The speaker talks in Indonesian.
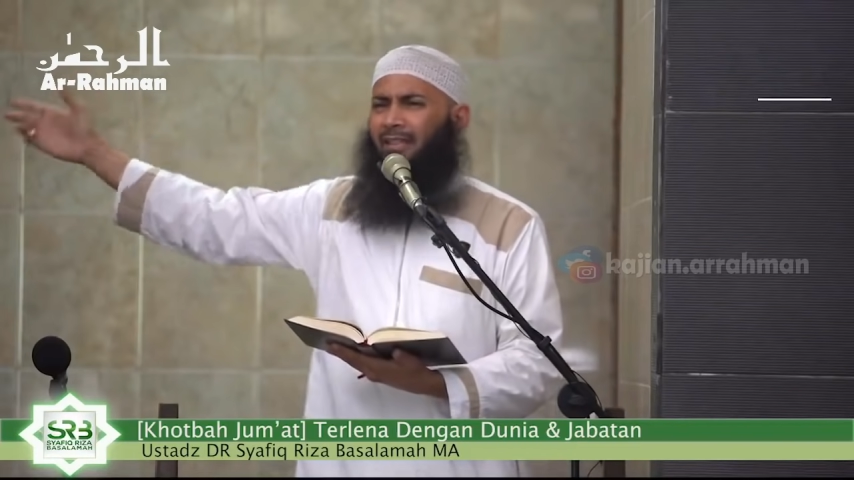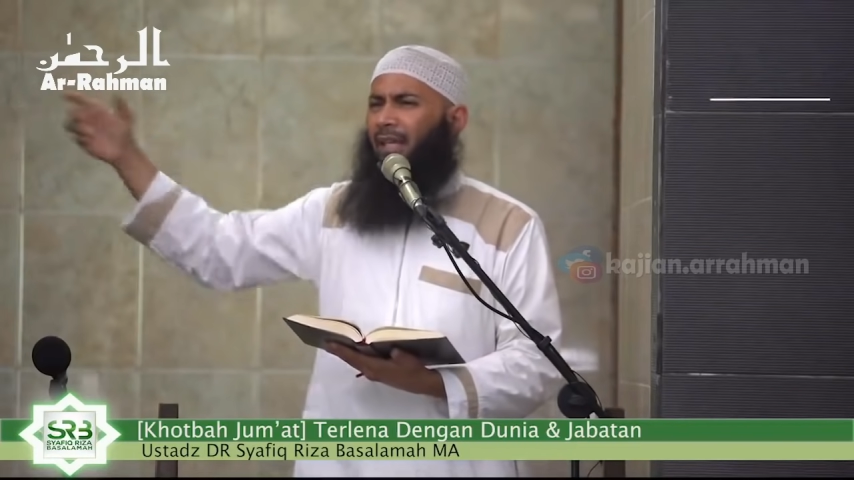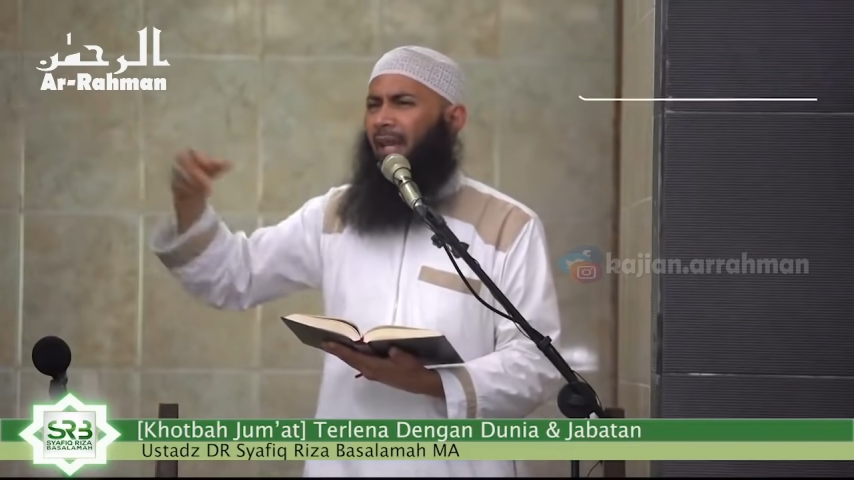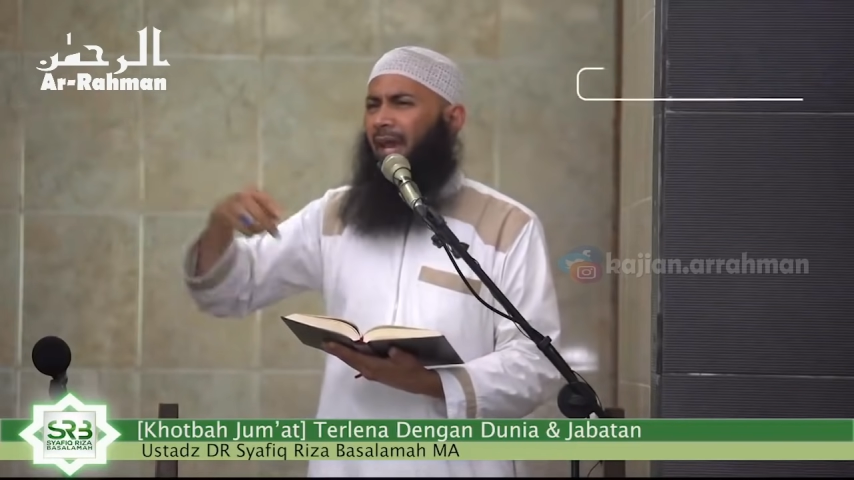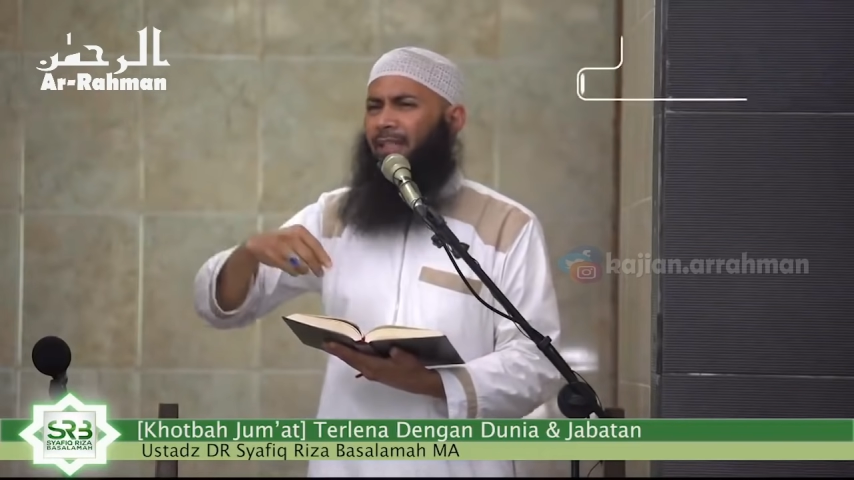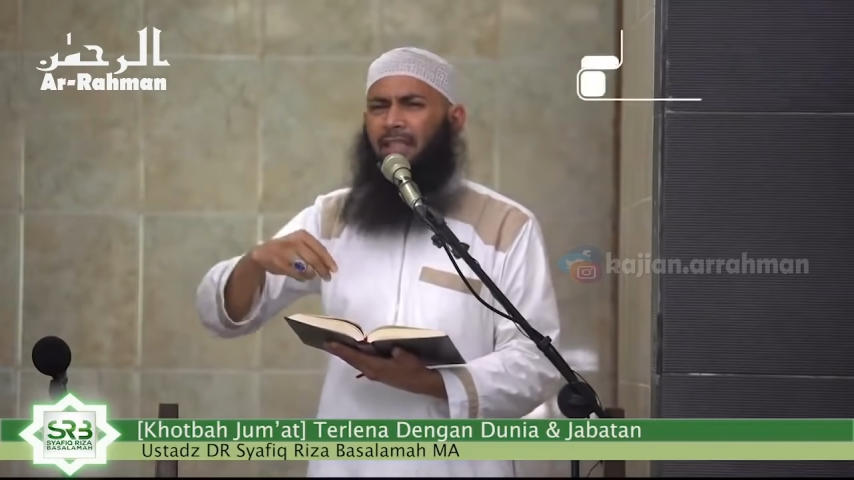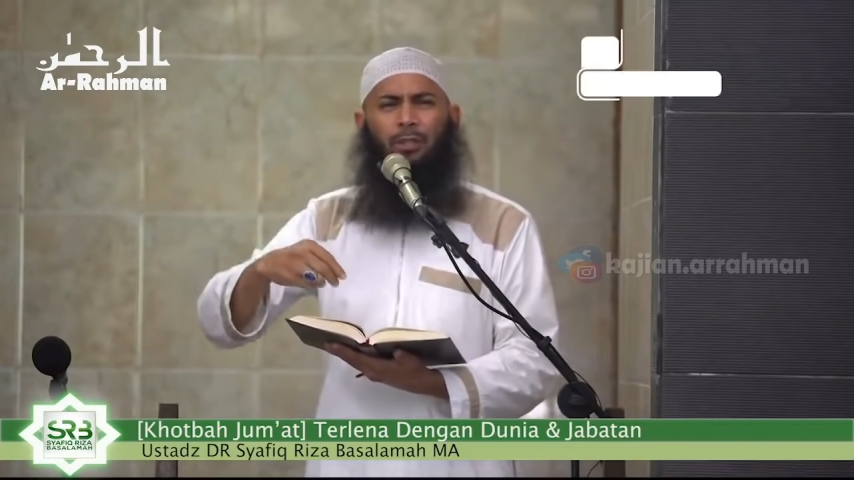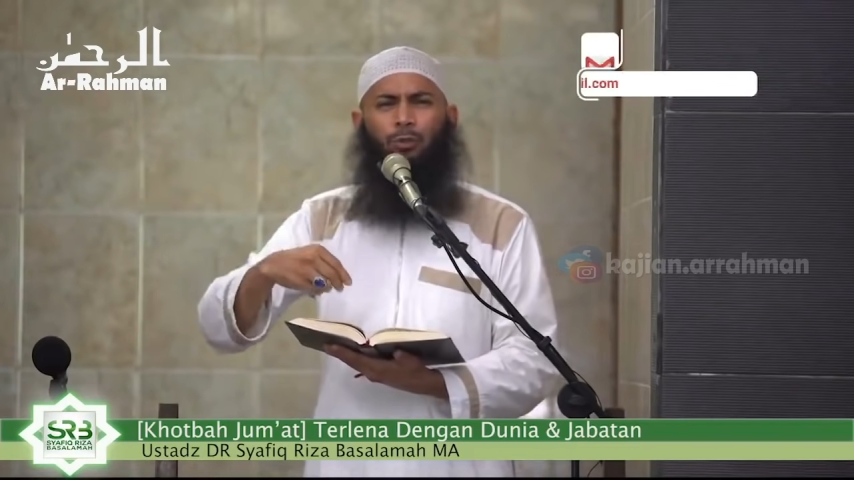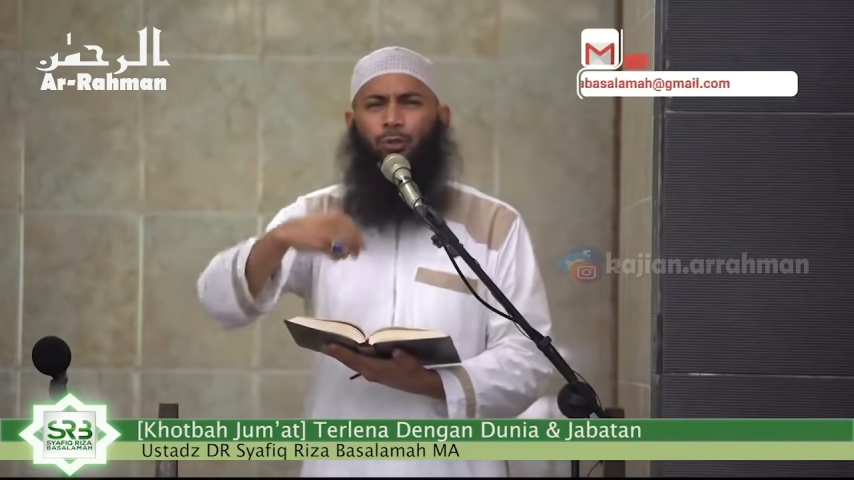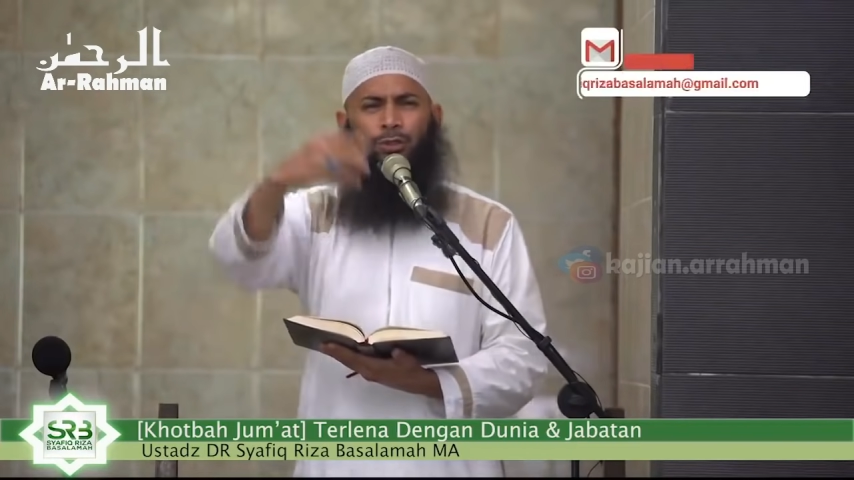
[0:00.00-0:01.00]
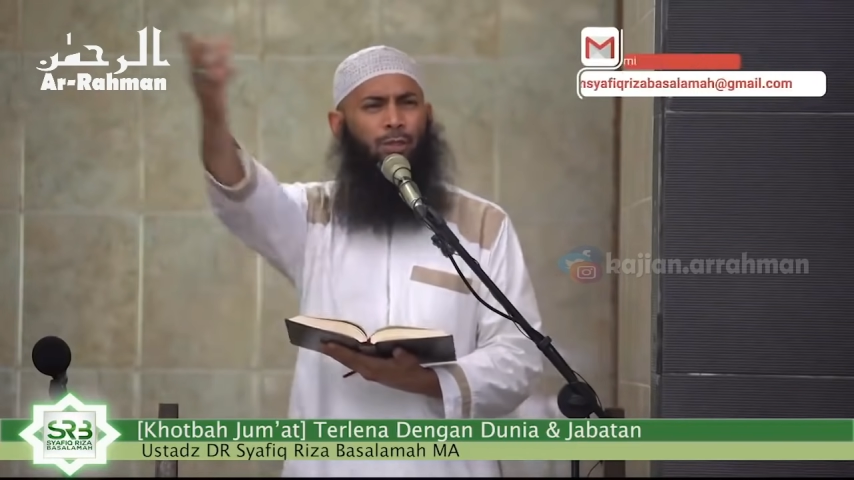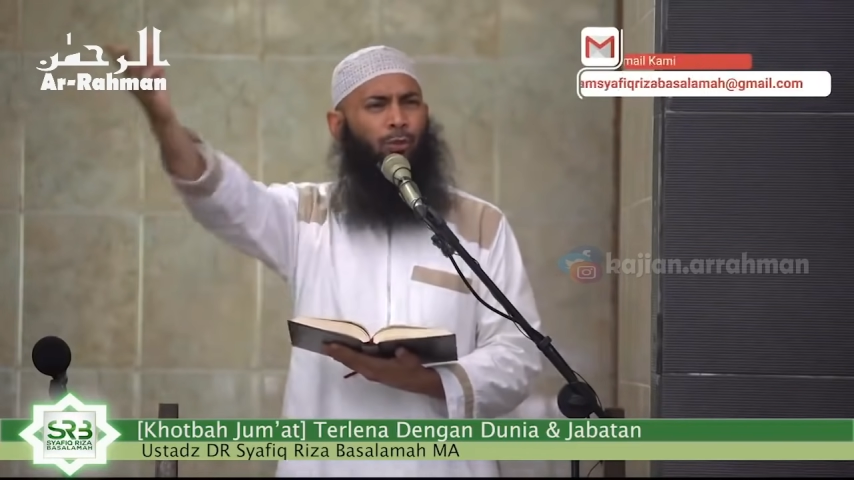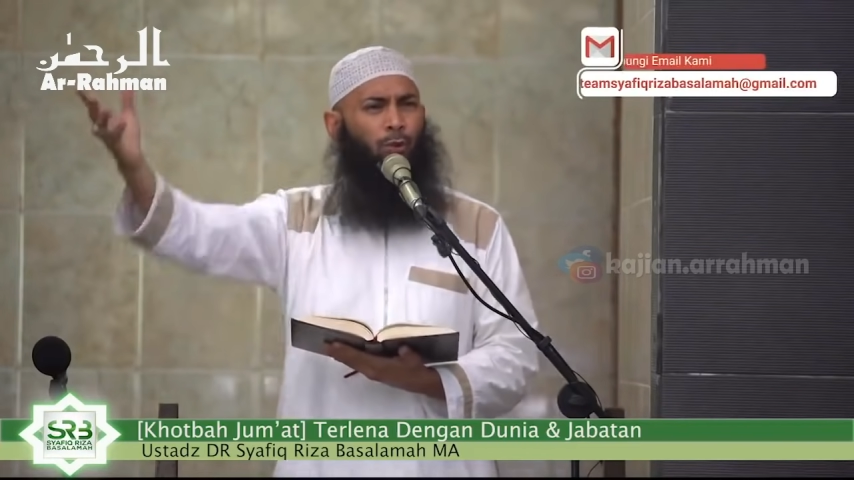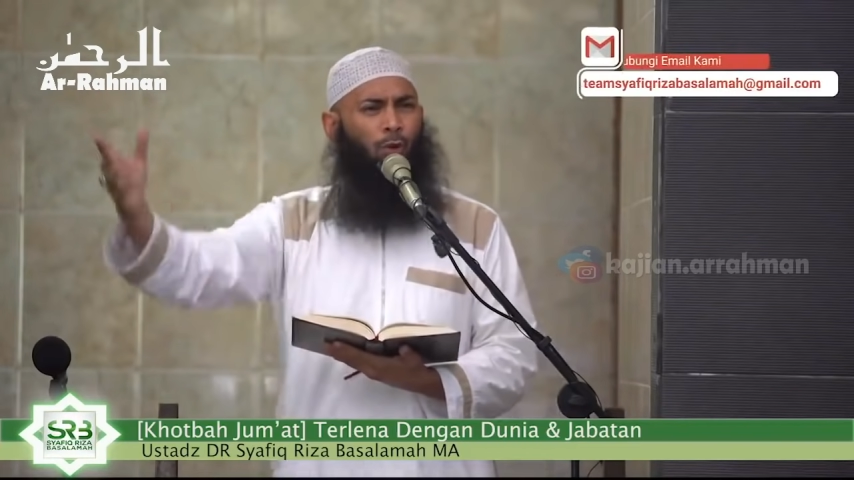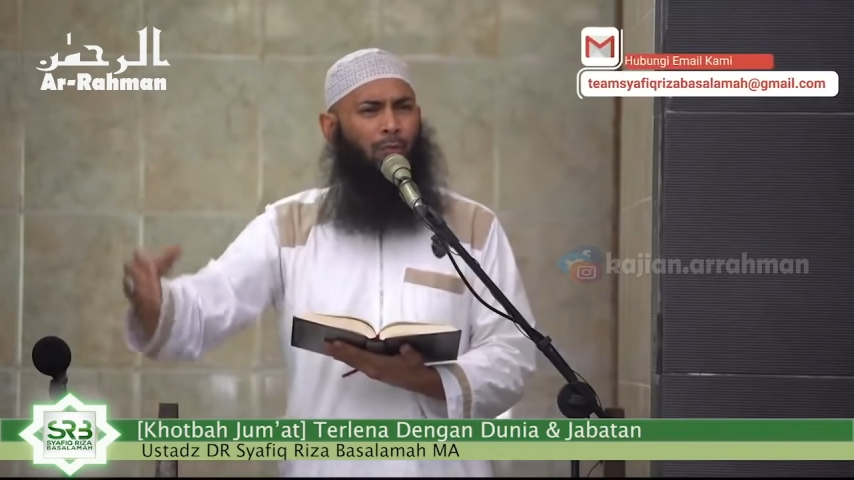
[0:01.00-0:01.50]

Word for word: dan ayat ini untuk seluruh